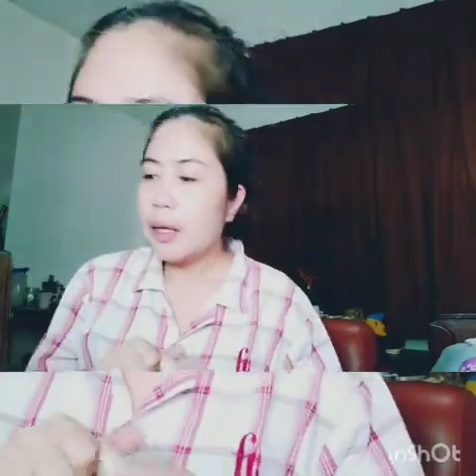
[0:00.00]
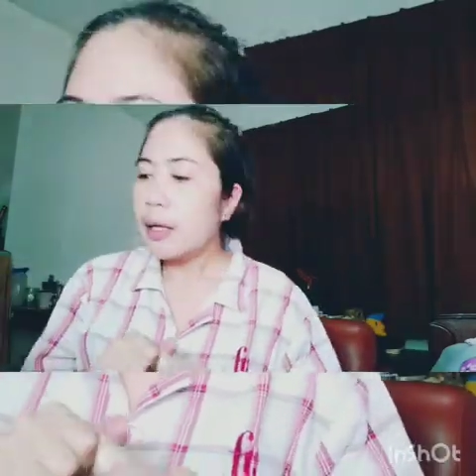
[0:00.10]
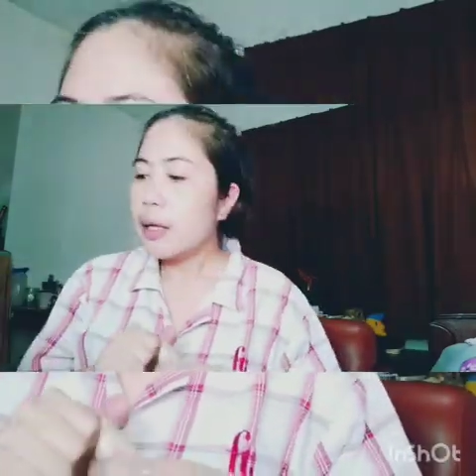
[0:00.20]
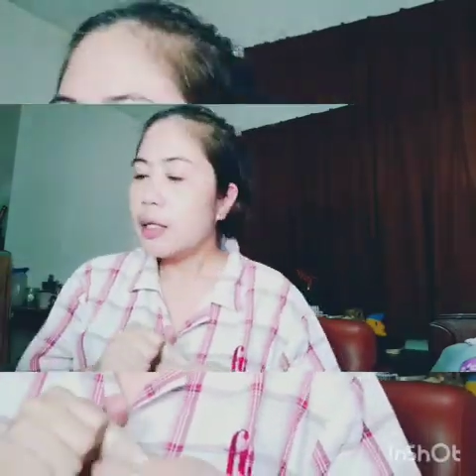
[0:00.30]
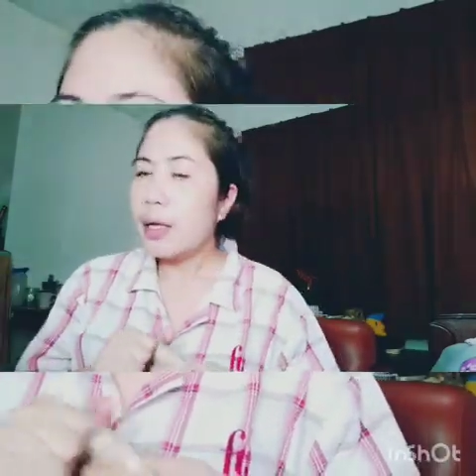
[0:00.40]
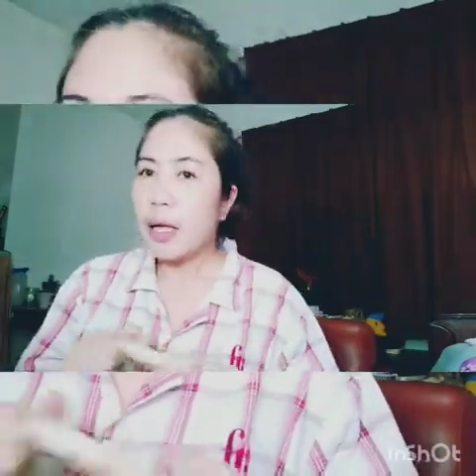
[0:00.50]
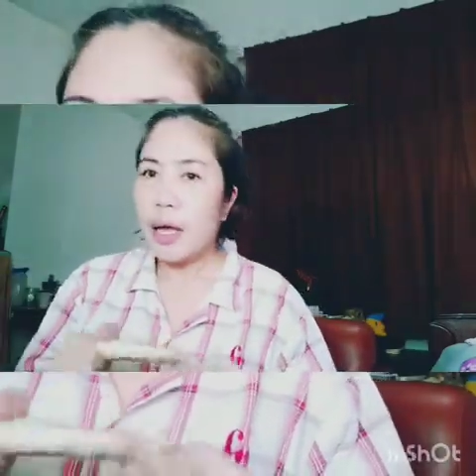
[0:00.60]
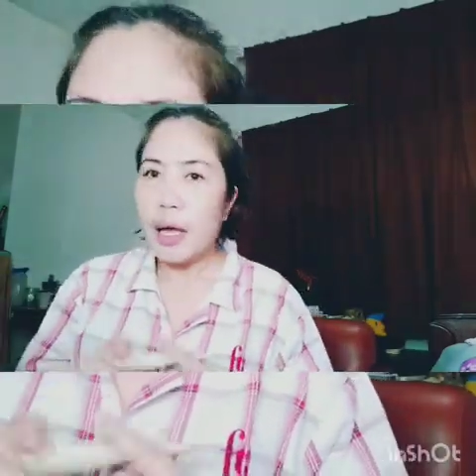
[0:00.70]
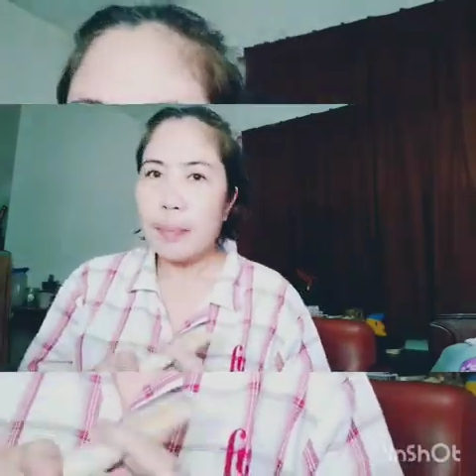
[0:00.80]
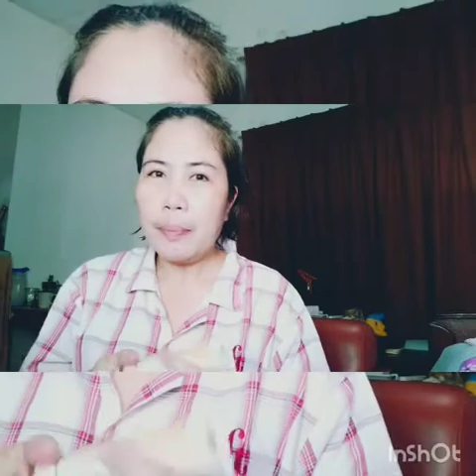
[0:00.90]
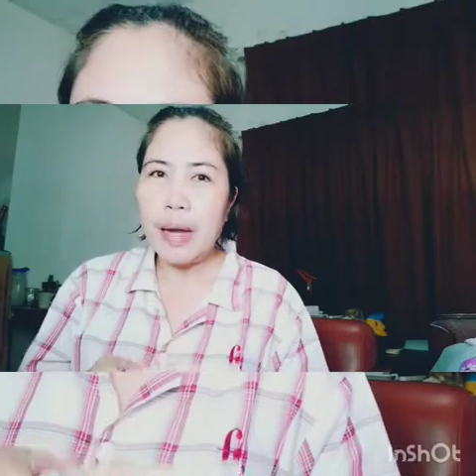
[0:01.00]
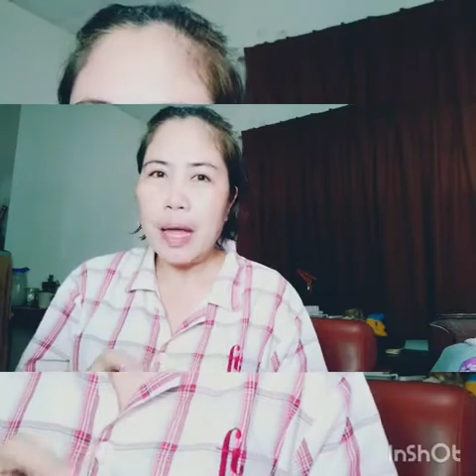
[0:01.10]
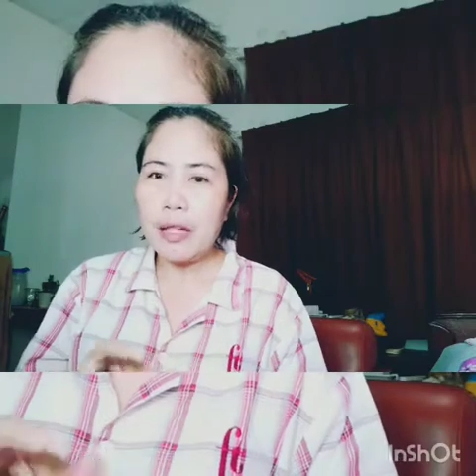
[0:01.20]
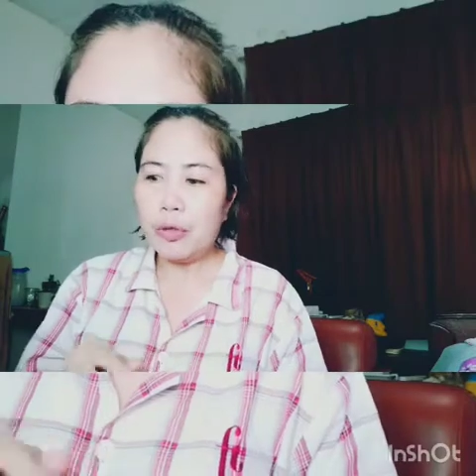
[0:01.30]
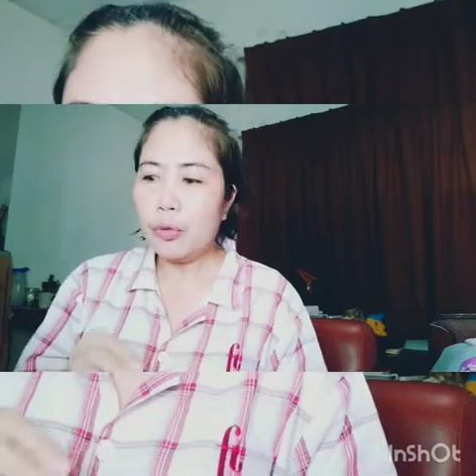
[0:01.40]
Kasi I
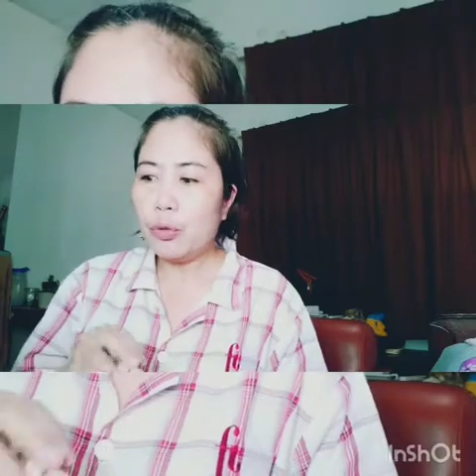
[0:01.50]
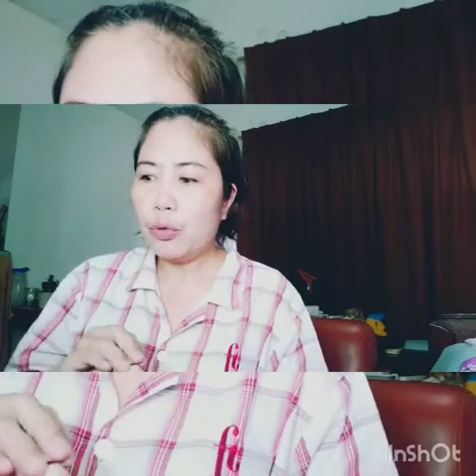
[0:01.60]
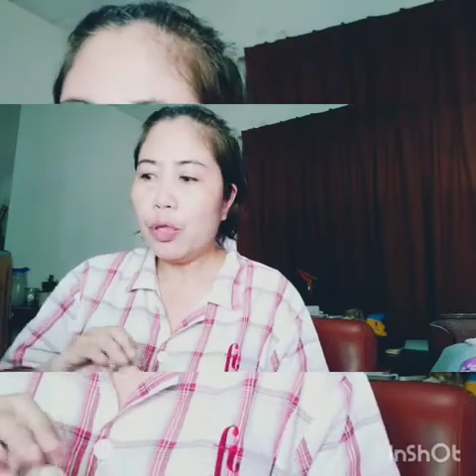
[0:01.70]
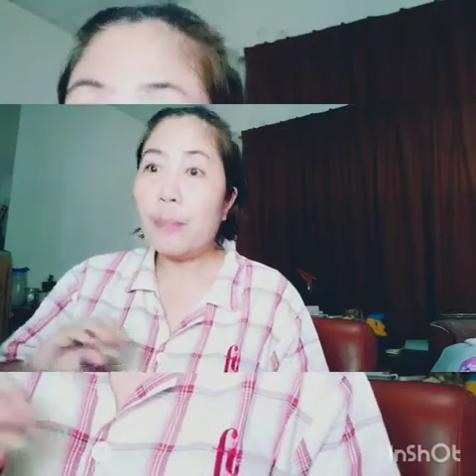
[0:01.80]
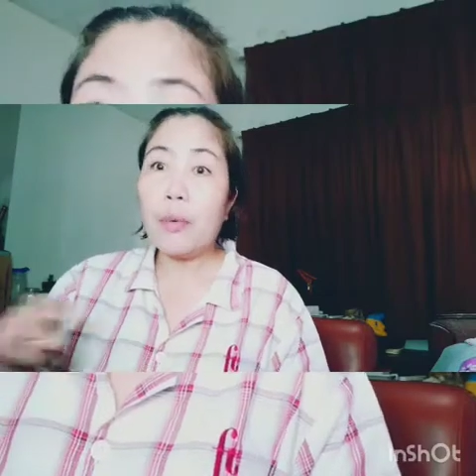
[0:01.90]
plan to do the